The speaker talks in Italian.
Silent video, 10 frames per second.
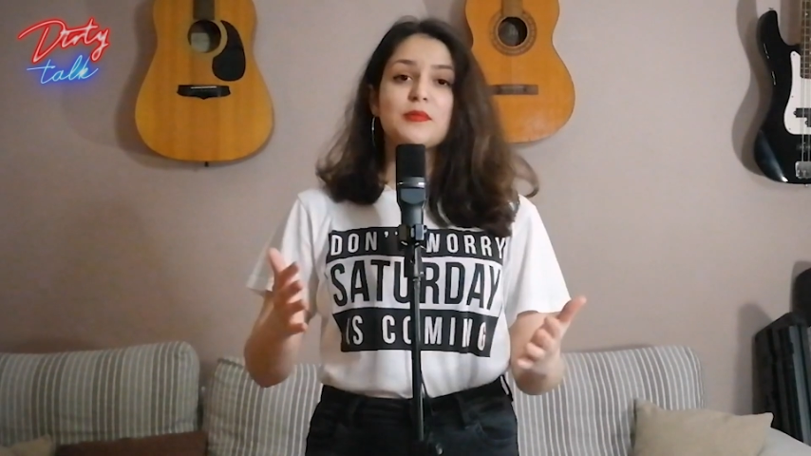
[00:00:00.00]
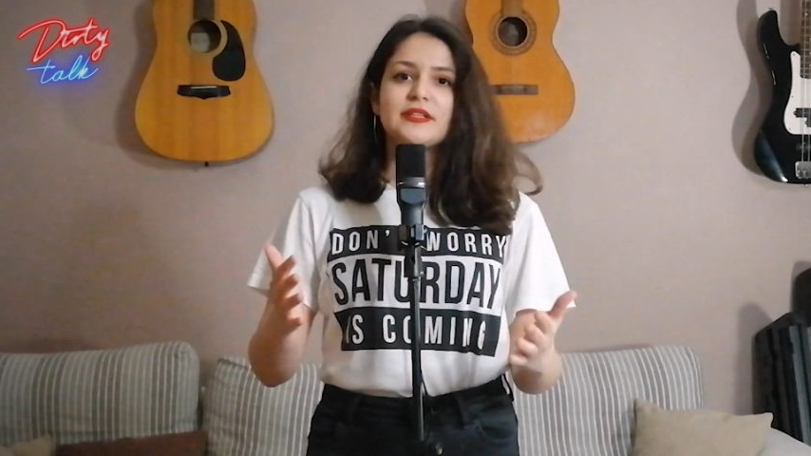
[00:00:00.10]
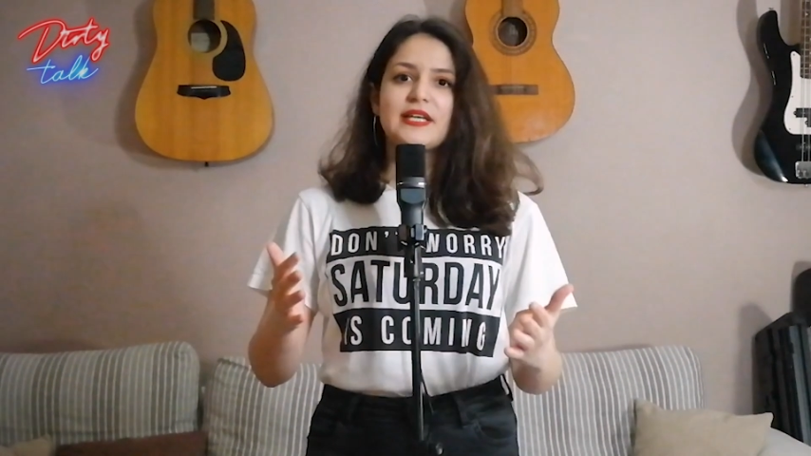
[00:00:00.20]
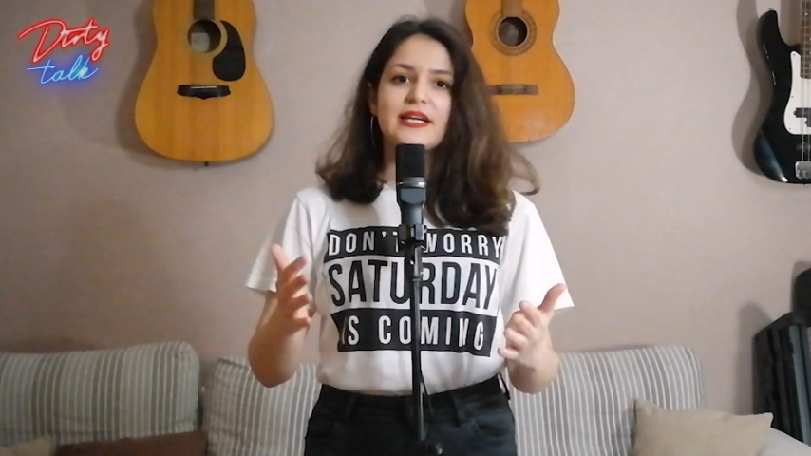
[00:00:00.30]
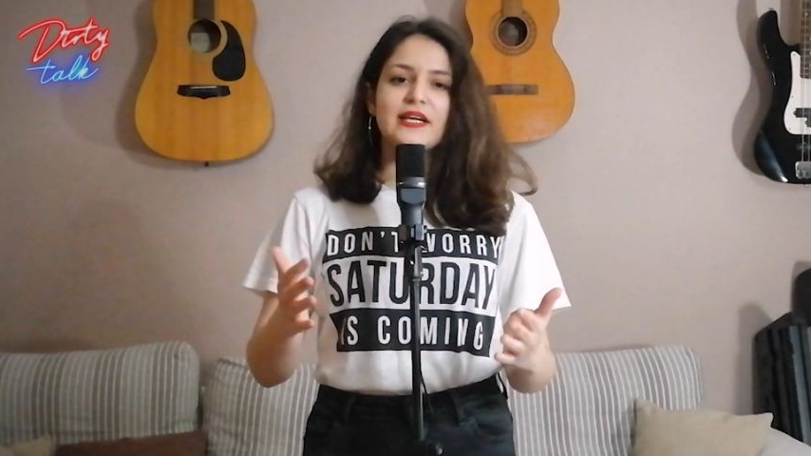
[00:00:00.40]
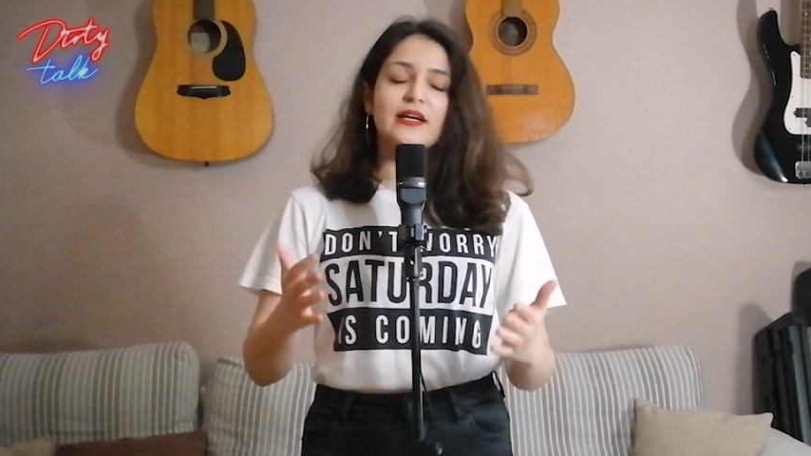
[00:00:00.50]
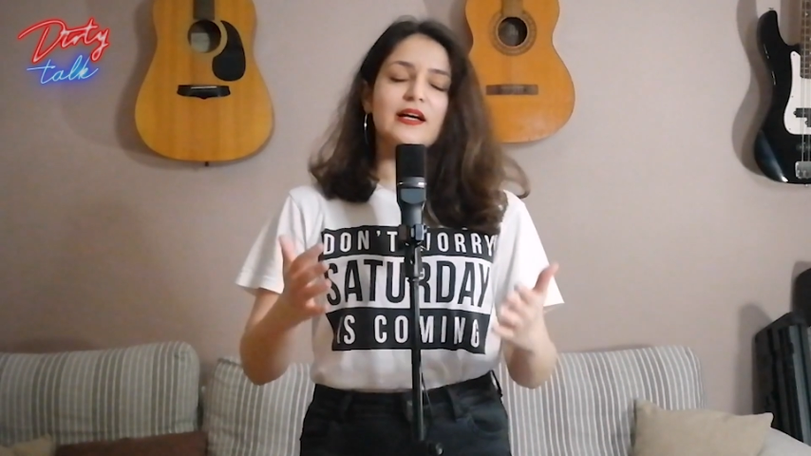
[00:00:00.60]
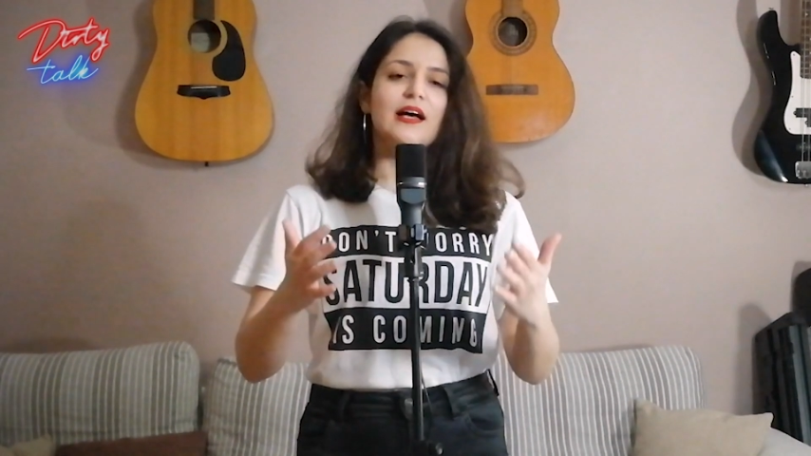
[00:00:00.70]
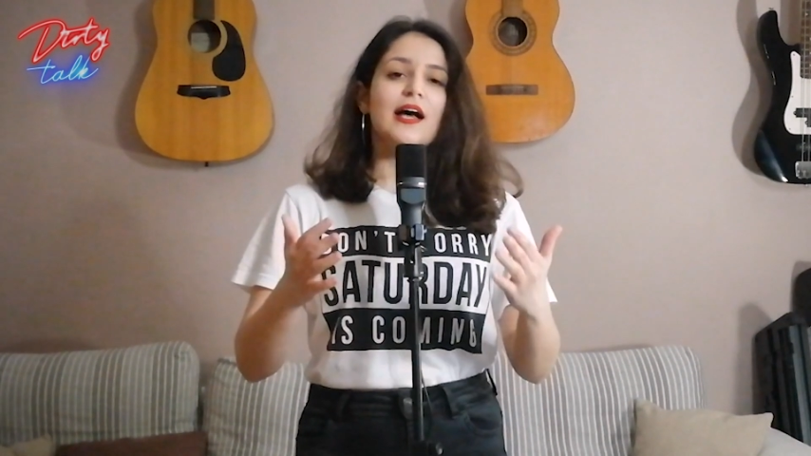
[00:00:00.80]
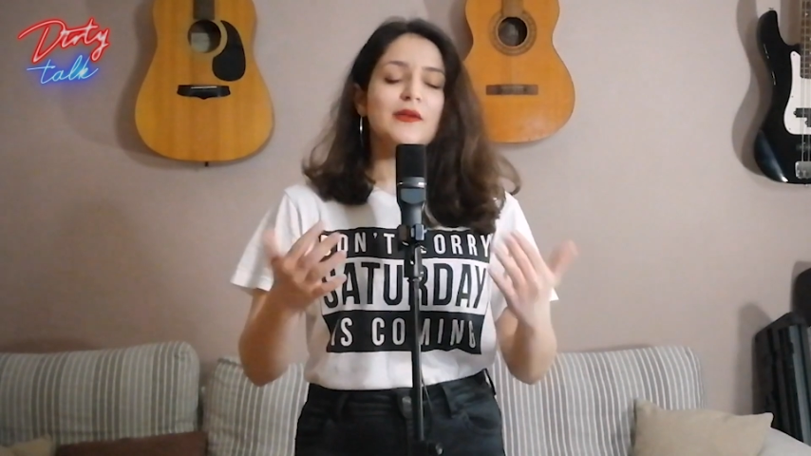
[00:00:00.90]
Botteri
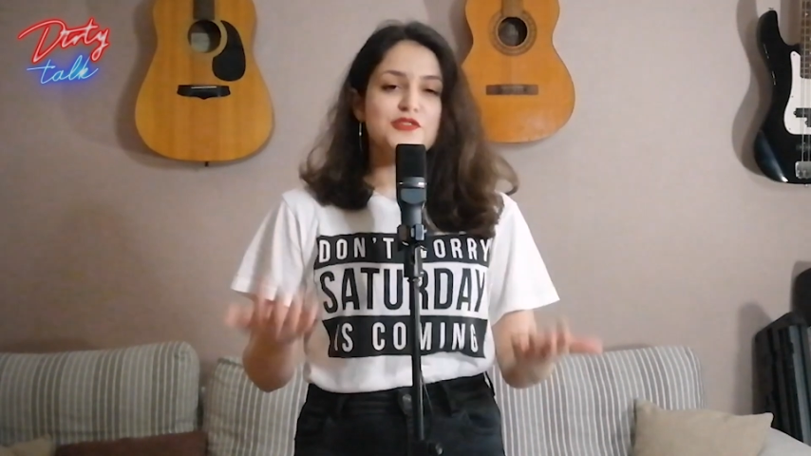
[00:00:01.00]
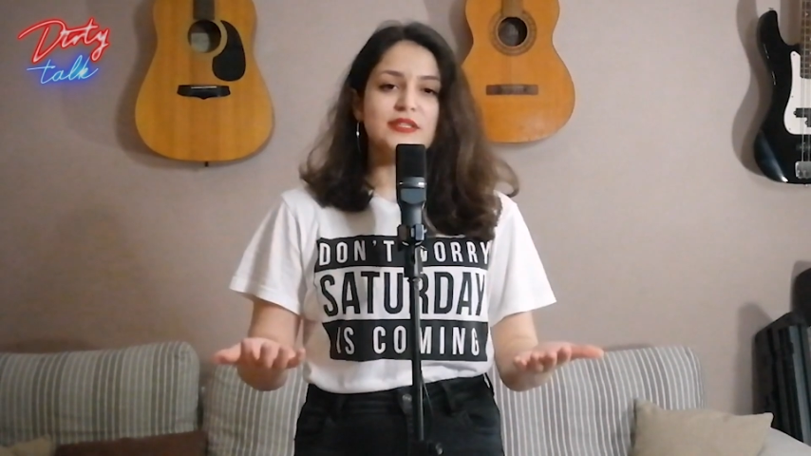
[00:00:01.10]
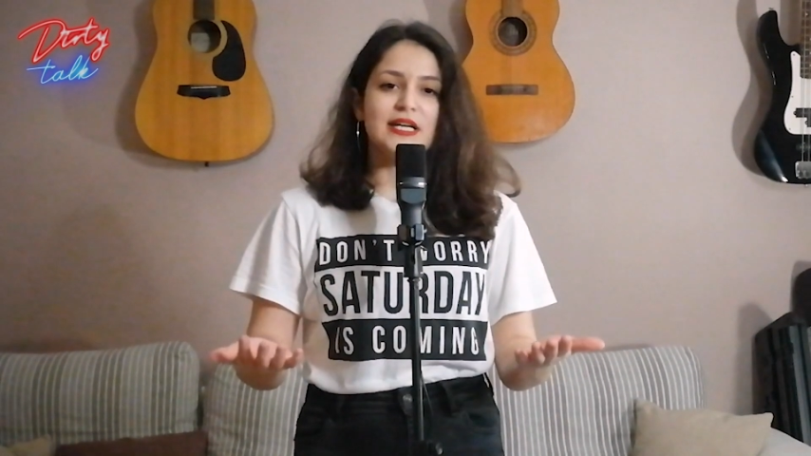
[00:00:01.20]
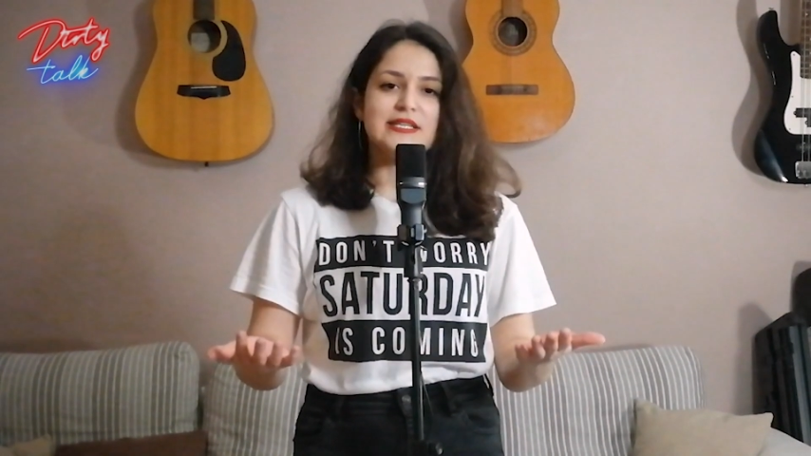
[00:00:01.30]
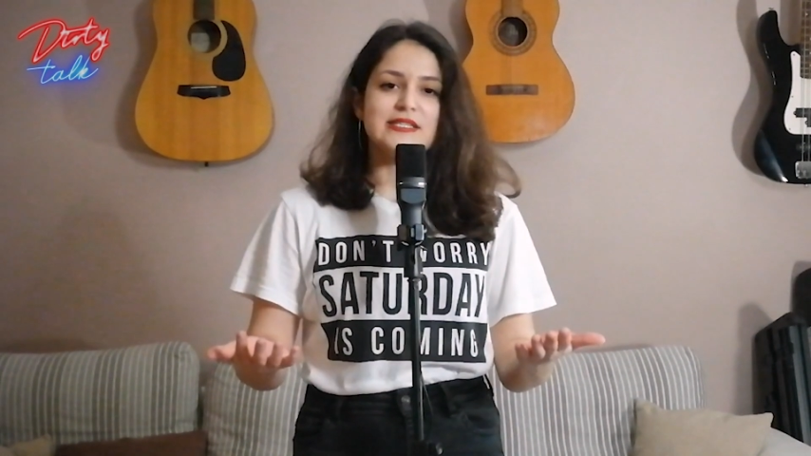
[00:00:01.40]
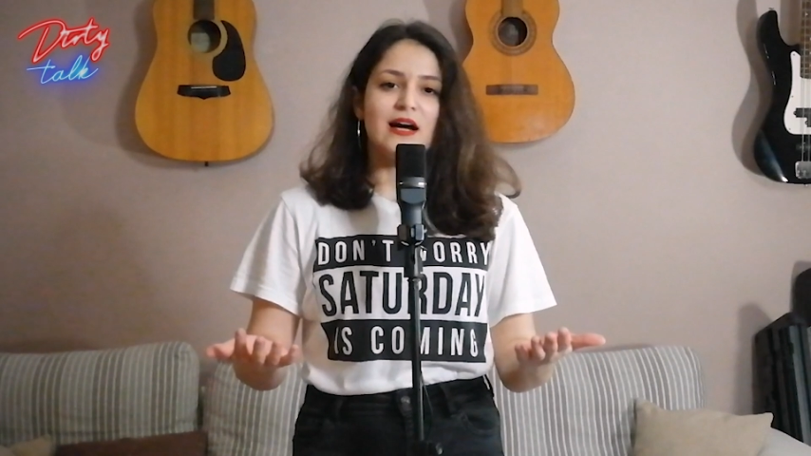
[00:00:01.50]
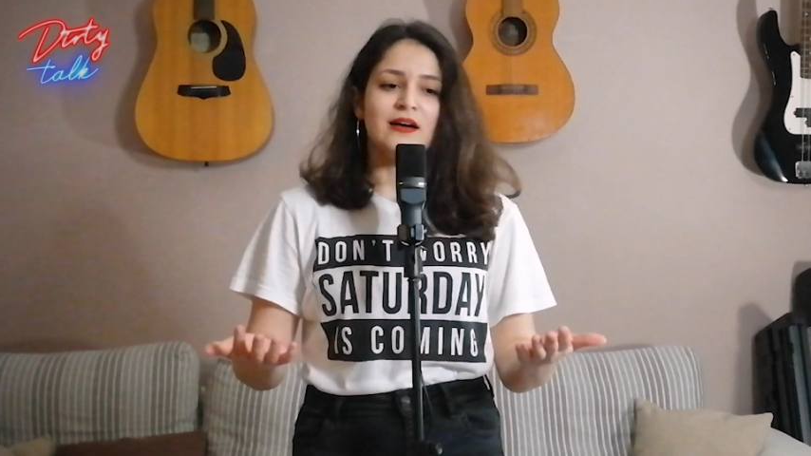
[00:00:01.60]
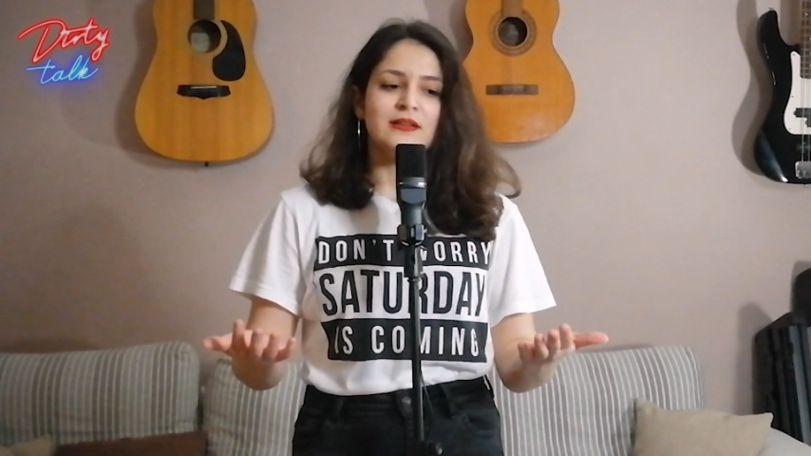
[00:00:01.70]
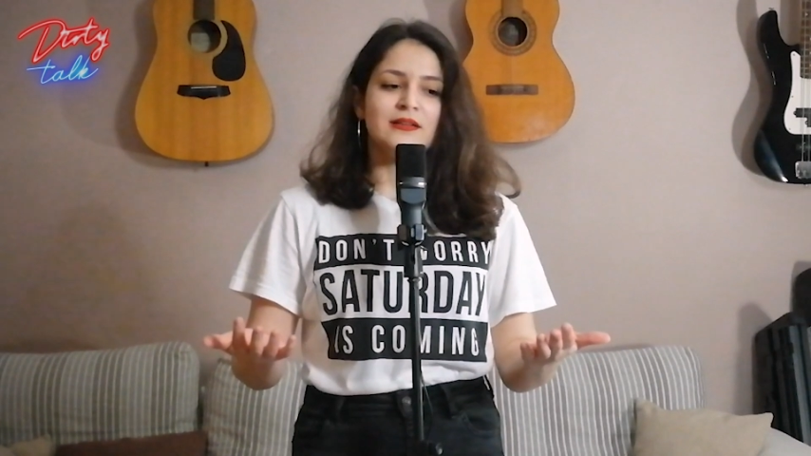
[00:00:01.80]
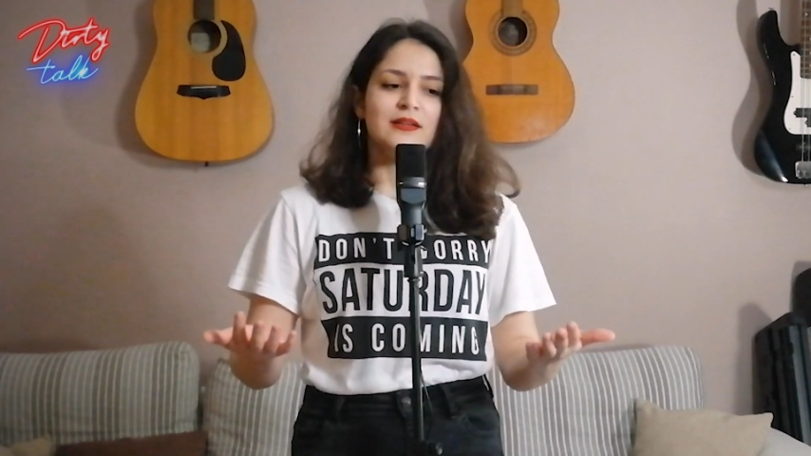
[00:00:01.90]
è una giornalista.